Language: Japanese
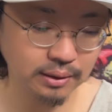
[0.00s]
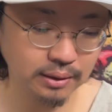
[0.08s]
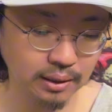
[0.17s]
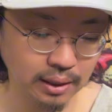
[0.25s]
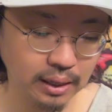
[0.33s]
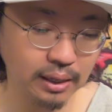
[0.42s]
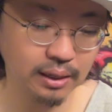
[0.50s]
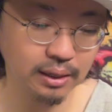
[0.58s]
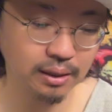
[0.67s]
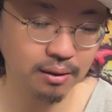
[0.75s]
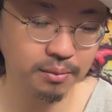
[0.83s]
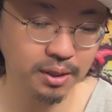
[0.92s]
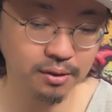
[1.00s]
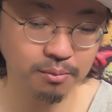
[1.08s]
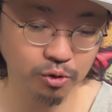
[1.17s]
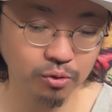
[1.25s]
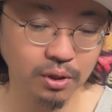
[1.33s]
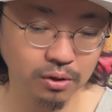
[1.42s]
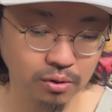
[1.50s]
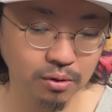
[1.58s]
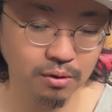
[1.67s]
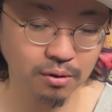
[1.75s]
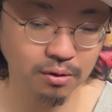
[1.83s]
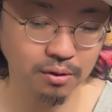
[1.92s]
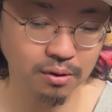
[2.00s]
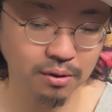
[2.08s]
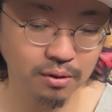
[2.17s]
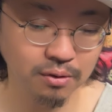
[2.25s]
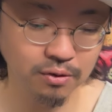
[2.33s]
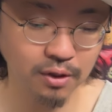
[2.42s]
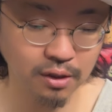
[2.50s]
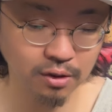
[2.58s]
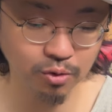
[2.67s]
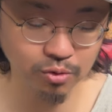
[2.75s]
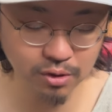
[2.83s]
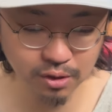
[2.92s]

はい。皆さんもそうでしょ常に調子